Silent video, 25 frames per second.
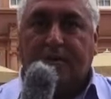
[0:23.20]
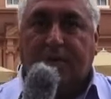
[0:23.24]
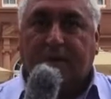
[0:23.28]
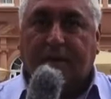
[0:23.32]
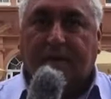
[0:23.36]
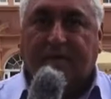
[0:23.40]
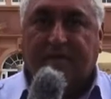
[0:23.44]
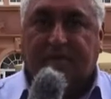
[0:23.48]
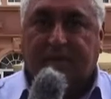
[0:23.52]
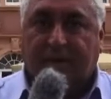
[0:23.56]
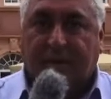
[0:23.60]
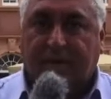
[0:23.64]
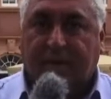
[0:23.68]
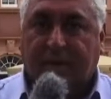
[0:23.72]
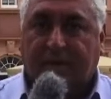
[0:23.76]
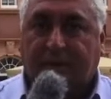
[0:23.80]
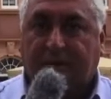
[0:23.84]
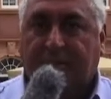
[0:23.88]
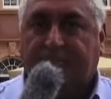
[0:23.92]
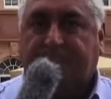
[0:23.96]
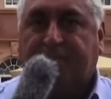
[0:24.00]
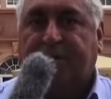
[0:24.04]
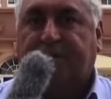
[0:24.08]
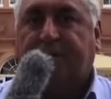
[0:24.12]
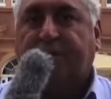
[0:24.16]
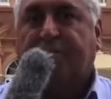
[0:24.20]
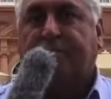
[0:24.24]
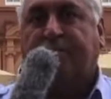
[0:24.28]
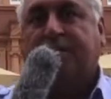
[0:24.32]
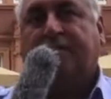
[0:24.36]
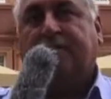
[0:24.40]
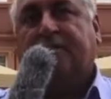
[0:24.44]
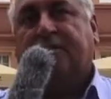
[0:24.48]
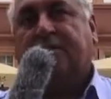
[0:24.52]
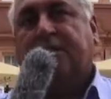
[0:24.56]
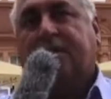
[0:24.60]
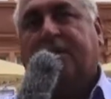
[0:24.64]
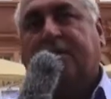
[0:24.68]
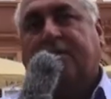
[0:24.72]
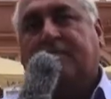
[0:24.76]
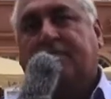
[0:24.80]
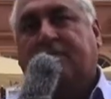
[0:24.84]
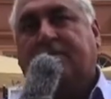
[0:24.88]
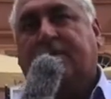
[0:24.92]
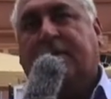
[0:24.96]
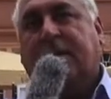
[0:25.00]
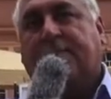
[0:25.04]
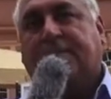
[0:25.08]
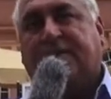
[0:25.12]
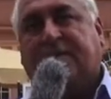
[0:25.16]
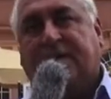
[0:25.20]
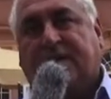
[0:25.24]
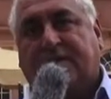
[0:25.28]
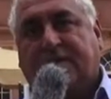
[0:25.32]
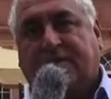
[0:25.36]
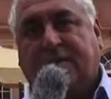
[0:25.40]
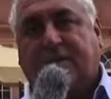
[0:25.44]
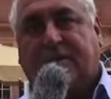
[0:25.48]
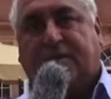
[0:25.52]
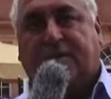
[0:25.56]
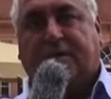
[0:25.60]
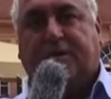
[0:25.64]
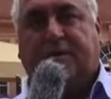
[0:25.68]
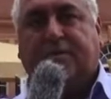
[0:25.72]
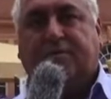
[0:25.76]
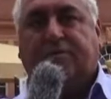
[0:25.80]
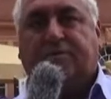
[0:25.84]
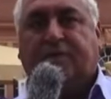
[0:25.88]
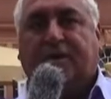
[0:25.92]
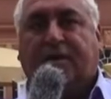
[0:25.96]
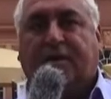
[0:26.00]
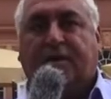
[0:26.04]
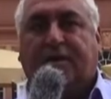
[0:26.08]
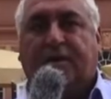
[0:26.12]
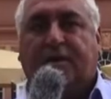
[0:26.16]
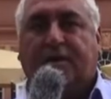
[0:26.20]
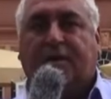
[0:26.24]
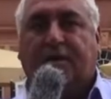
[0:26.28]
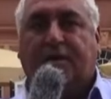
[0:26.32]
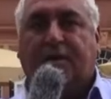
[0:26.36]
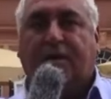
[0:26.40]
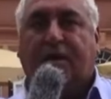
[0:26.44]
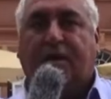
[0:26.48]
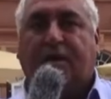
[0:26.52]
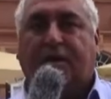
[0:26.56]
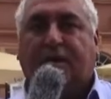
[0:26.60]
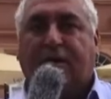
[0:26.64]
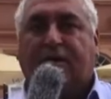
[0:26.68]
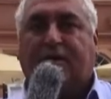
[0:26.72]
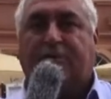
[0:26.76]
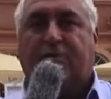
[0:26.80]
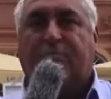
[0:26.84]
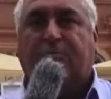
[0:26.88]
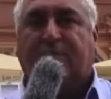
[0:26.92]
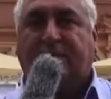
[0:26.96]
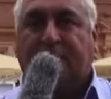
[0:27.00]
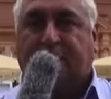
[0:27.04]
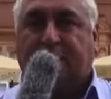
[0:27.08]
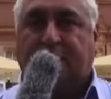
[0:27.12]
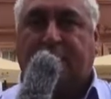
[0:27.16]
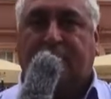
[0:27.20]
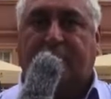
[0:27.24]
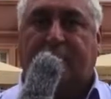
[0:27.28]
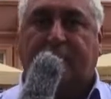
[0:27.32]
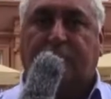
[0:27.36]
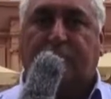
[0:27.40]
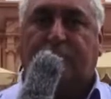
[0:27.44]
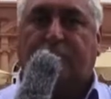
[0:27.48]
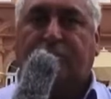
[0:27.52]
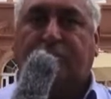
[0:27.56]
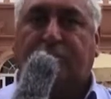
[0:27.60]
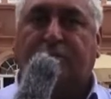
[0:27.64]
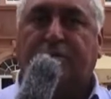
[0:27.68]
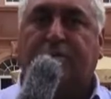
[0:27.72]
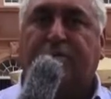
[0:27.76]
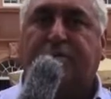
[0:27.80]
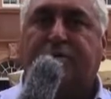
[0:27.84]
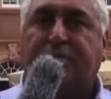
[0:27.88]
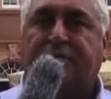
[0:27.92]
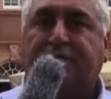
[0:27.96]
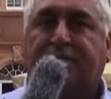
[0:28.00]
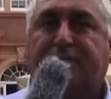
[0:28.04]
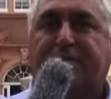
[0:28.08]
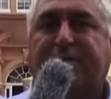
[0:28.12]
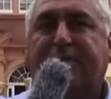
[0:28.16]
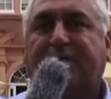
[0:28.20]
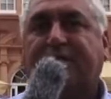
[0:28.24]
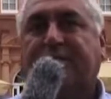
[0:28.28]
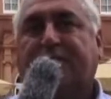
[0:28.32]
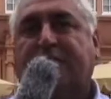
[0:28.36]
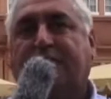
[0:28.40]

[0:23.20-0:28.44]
خزيان خبي ودابت هجانا طرايا أنا يون ميقرانوخون سمير